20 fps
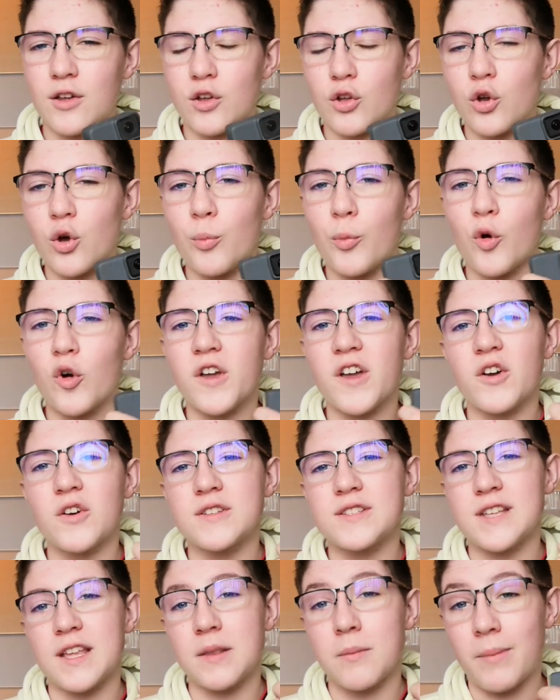GoPro
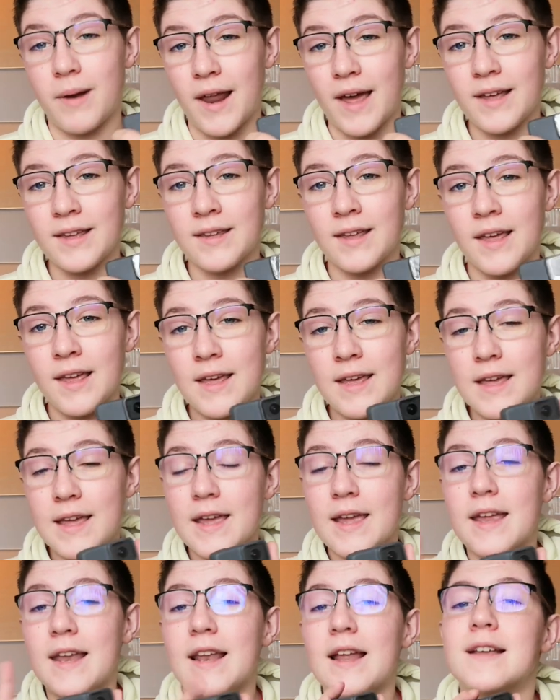Hero 7 Black
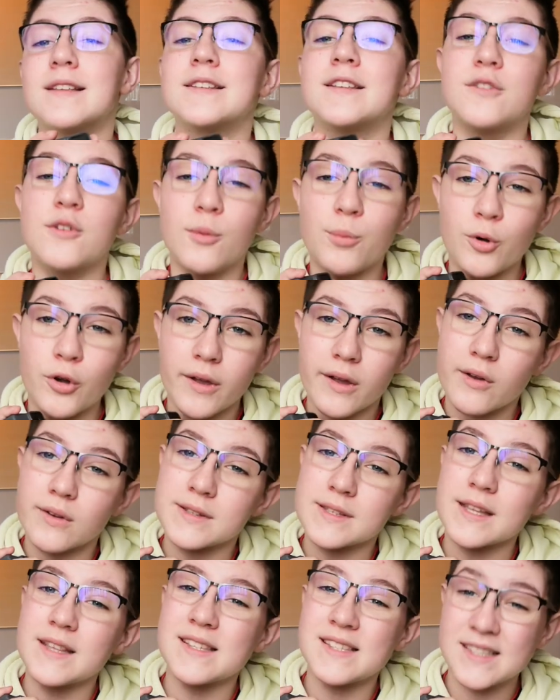et là c'est une GoPro Hero
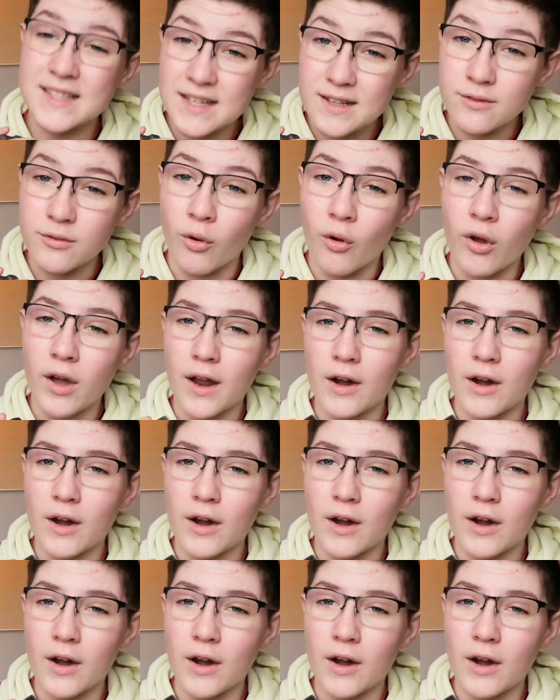7 Silver.